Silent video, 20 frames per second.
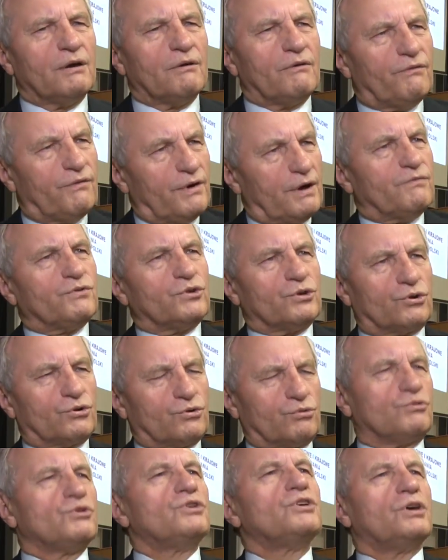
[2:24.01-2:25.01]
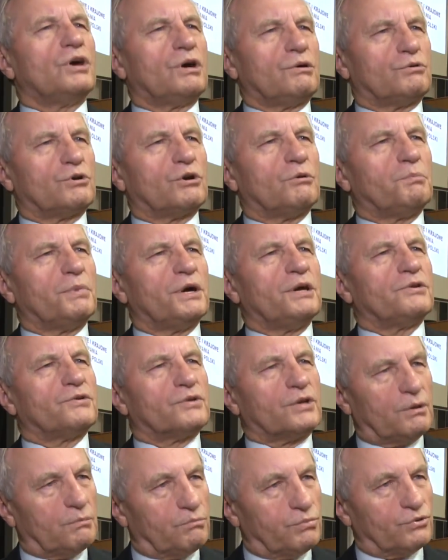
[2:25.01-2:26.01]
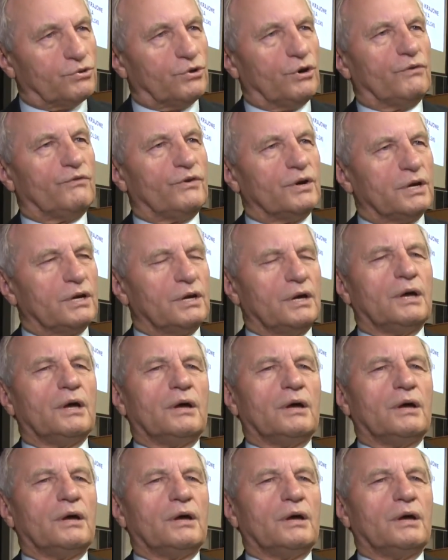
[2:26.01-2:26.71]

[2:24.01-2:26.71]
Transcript: wewnątrz Unii Europejskiej, budowy